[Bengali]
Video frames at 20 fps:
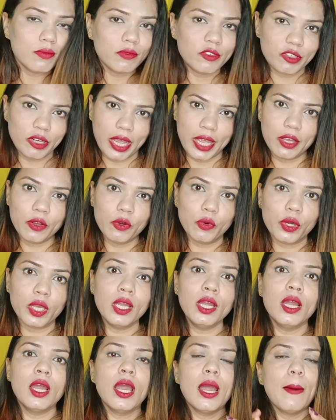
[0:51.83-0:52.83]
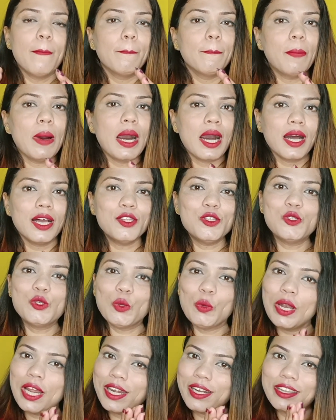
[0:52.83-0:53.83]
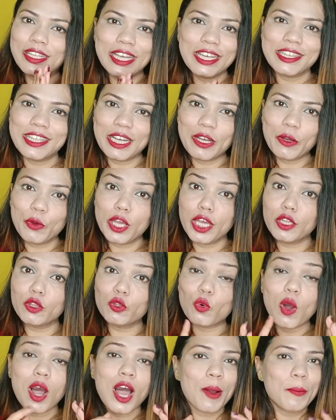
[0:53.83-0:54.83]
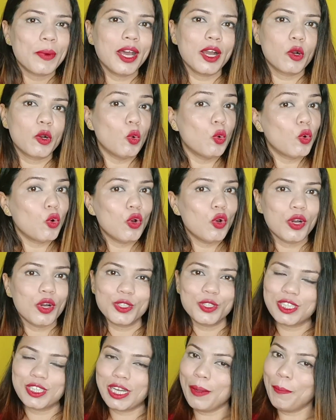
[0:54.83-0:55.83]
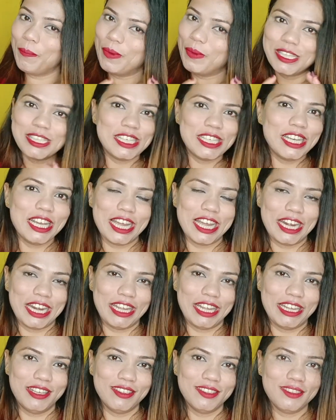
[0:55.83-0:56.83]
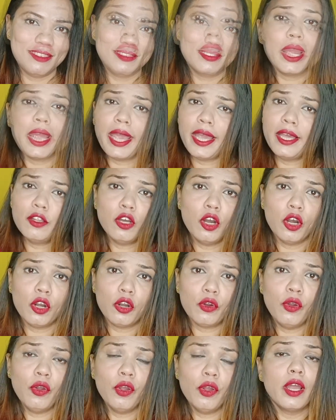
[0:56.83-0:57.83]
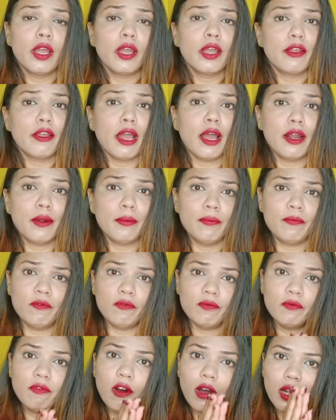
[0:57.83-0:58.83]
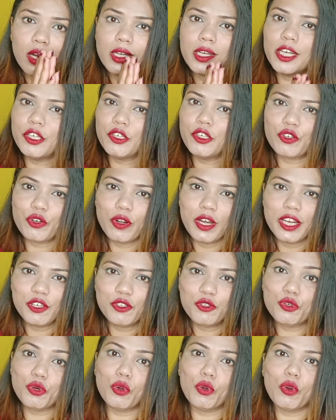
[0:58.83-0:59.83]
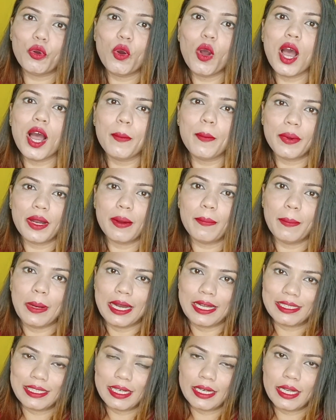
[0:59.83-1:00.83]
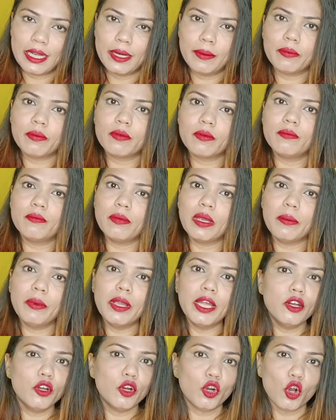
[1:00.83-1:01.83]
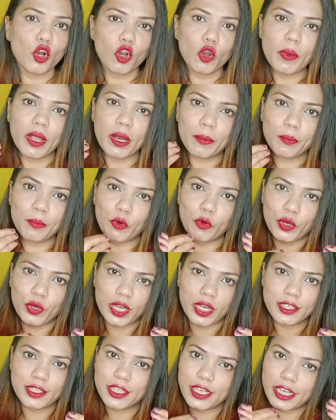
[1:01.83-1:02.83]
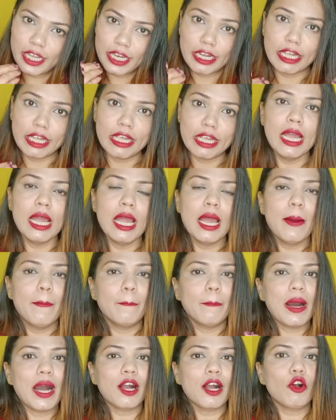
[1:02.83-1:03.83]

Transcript: ট্রাই করি বা চুলের দিক থেকেও কিন্তু আমরা কোনো অংশে পিছিয়ে নিই এই ধরো হেয়ার ফল কন্ট্রোলের জন্য আমরা বাজারের বিভিন্ন রকমের প্রোডাক্ট কিনি বা